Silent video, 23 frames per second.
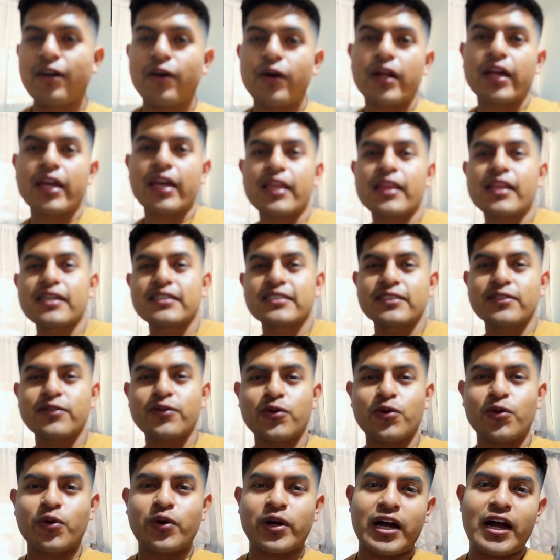¿ahora qué anda haciendo
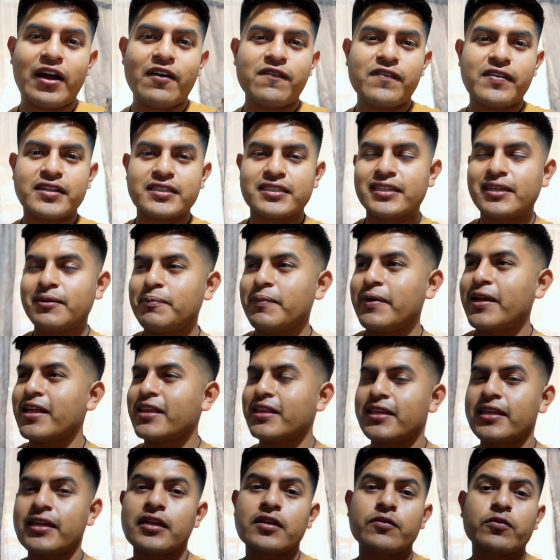con gafas? ¿Qué plan
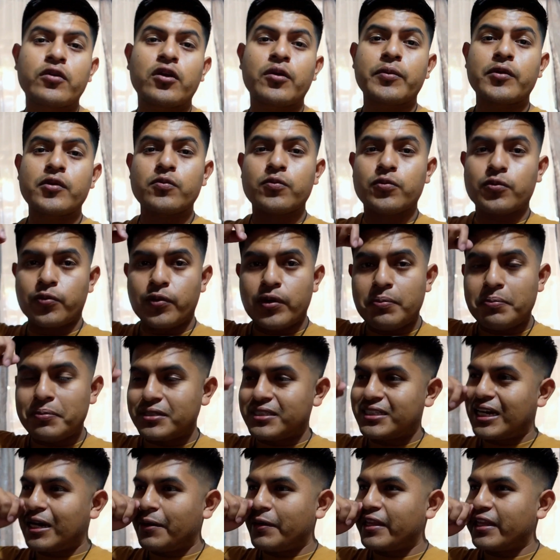tienes? Bueno, amigos, pues voy a
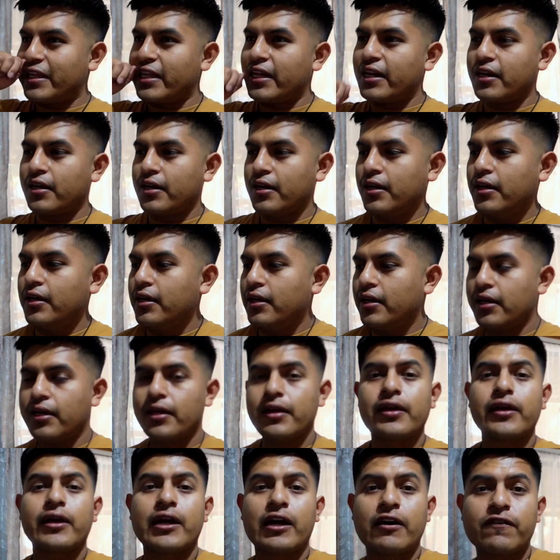empezar a vender
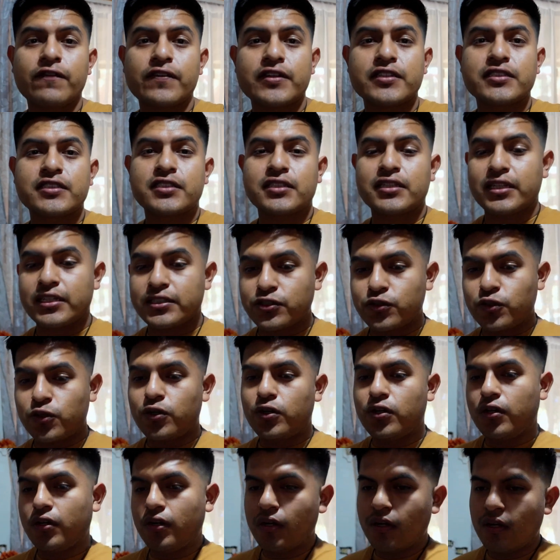eh, gafas de sol.
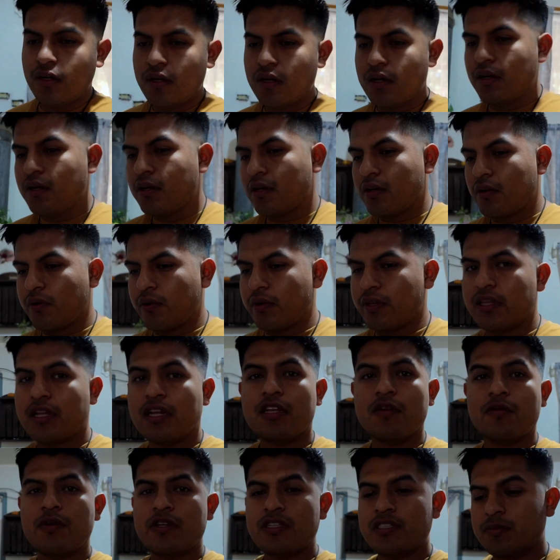Ahorita les
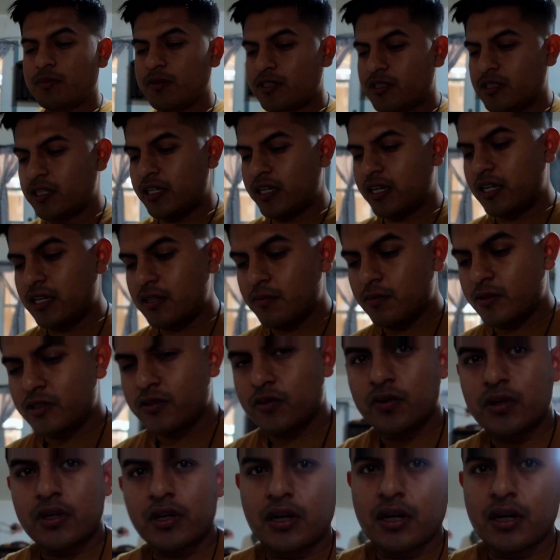voy a mostrar. Déjenles muestro una